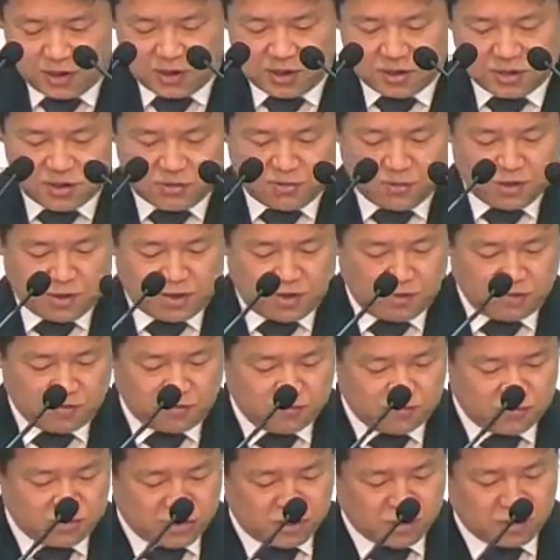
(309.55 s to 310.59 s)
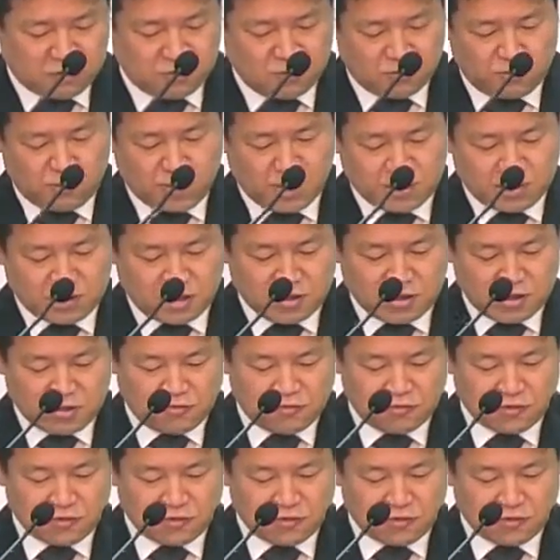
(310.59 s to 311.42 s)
그 다음에 9장, 8장과